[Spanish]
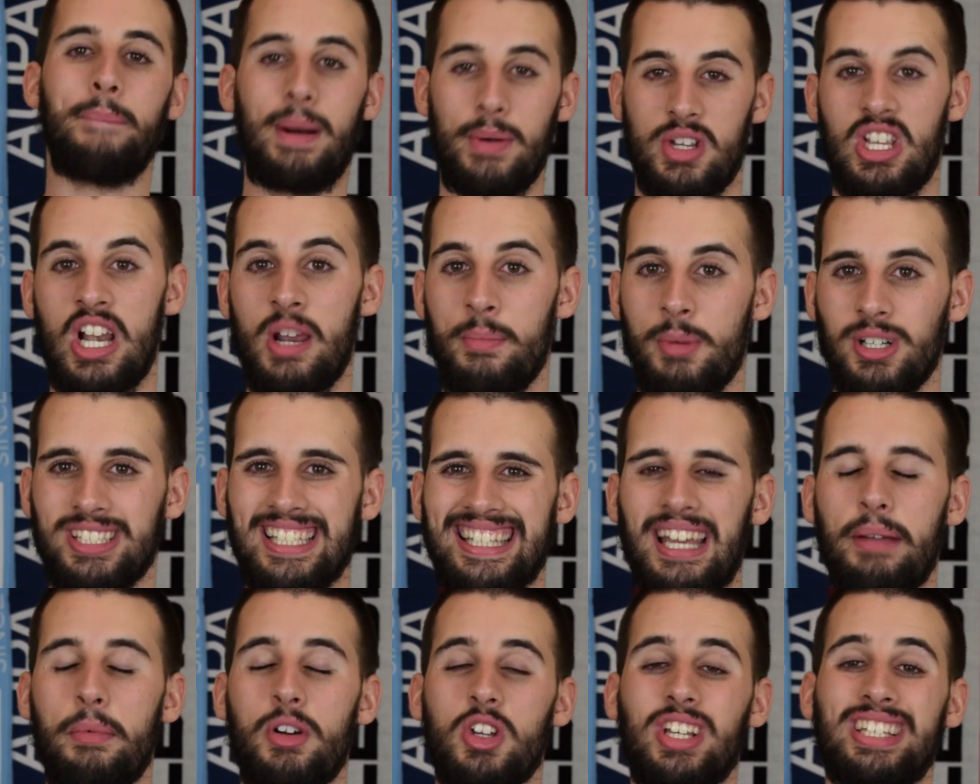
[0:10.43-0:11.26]
Vamos a lo
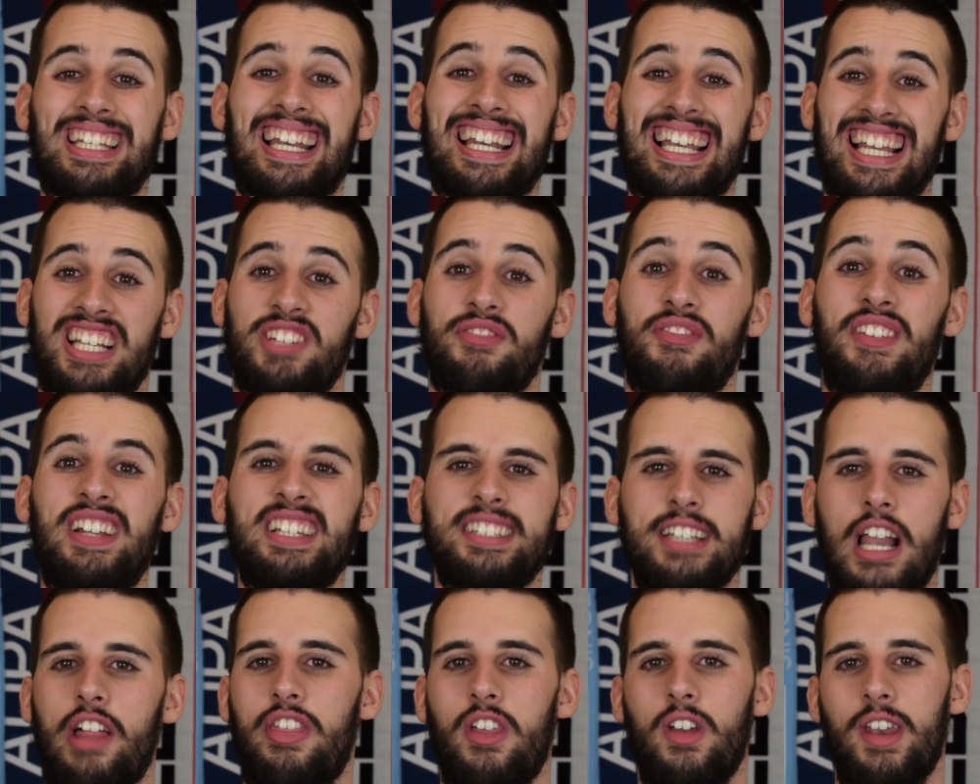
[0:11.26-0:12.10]
importante, voy a traer las
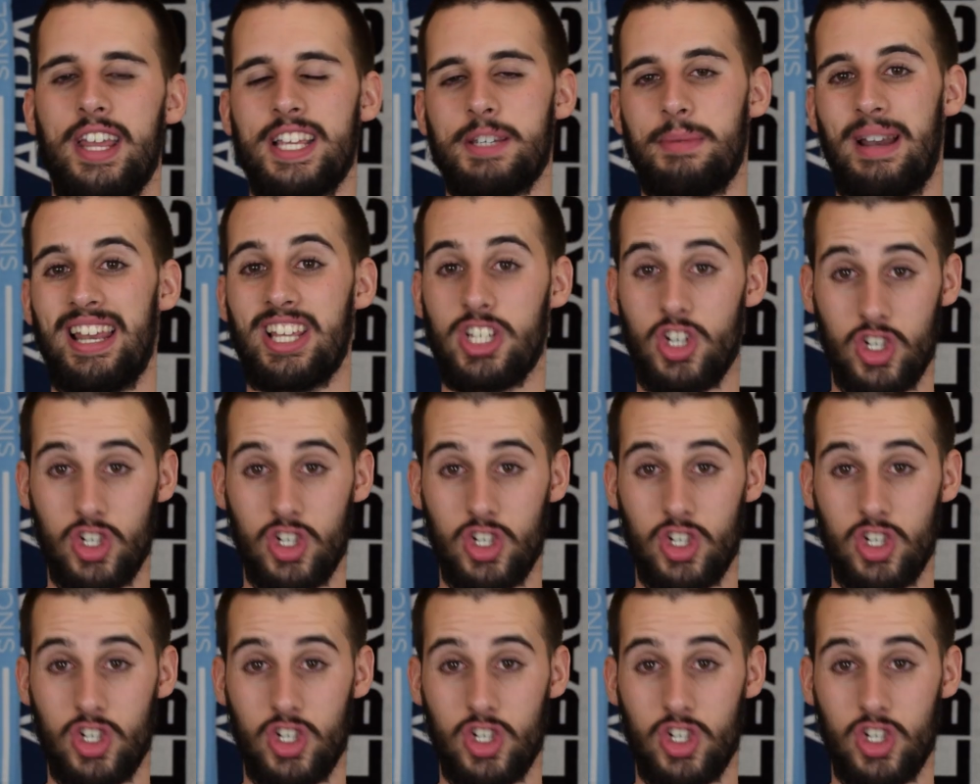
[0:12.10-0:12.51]
filtraciones, ¿vale?